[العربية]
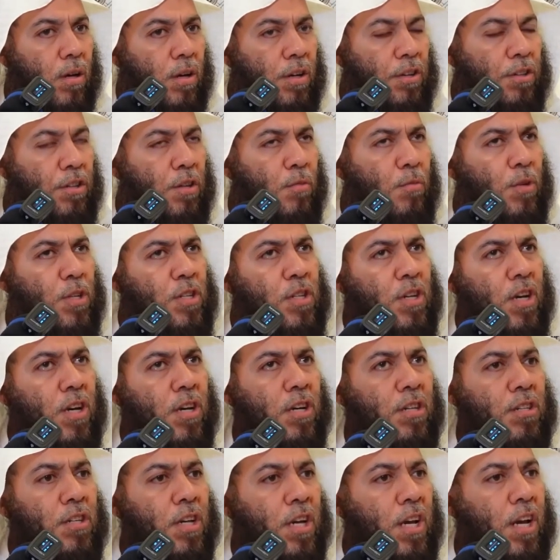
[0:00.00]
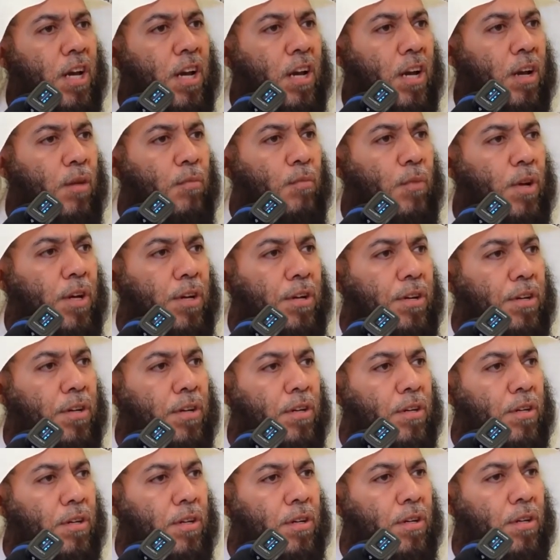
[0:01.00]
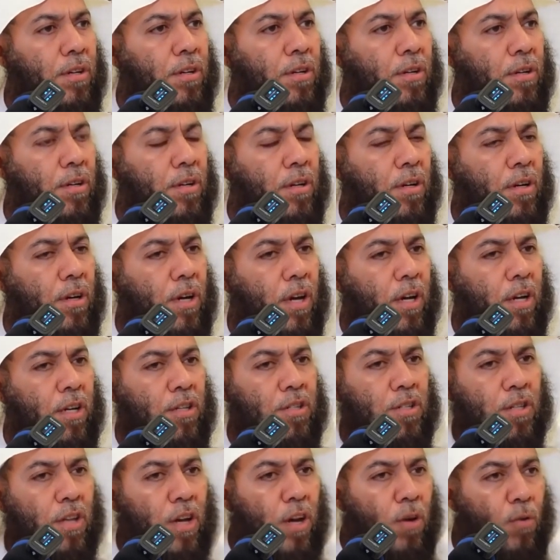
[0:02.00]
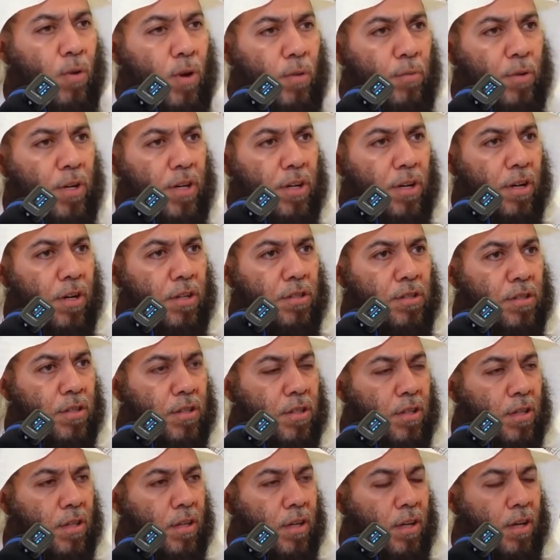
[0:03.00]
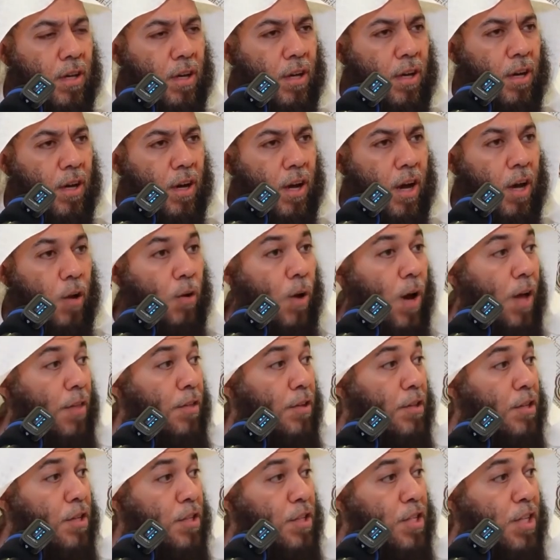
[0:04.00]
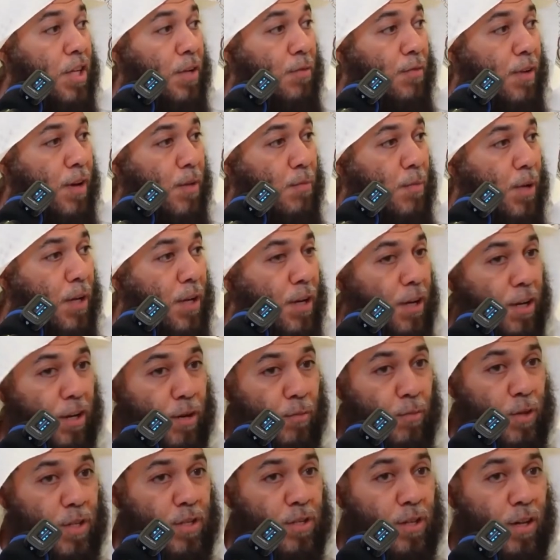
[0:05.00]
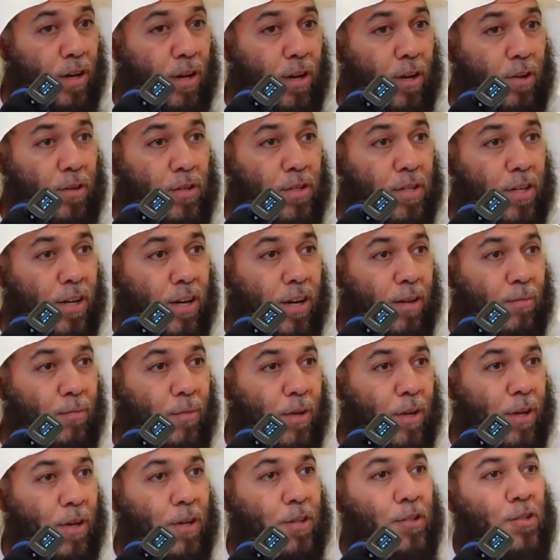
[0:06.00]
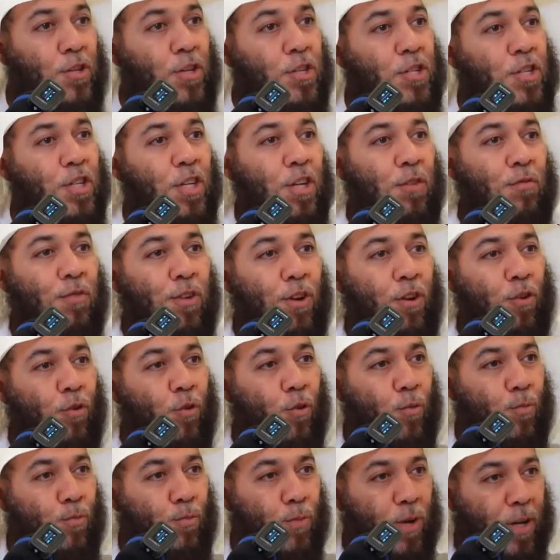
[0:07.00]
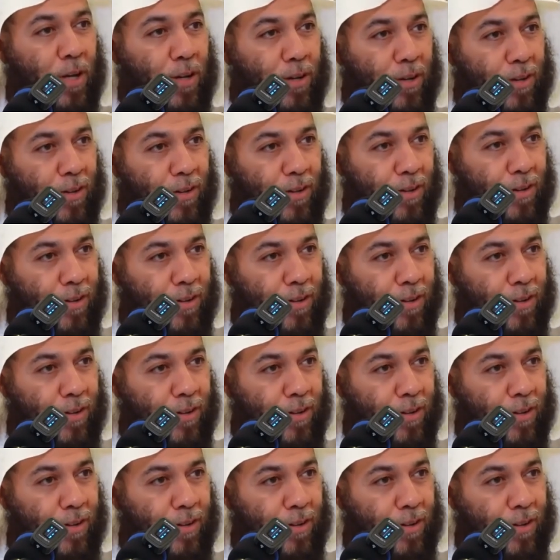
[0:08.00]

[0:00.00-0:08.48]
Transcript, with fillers: عندما جاء يتكلم عن الإسراء والمعراج قالوا هذا تشريف لمن؟ للنبي صلى الله عليه وسلم تشريف للأمة